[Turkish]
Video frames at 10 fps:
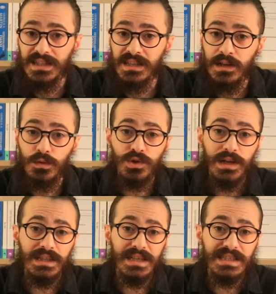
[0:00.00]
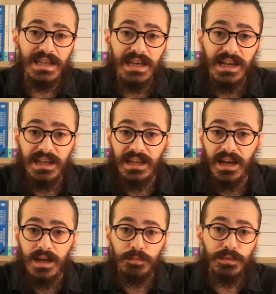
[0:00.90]
Hasan Ali Yücel'in desteğiyle
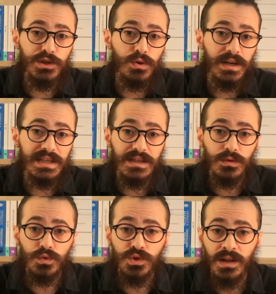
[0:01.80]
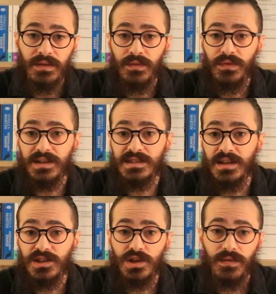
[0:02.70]
yine birçok eseri Rusçadan ve
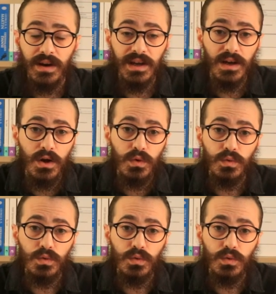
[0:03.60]
Fransızcadan çevirerek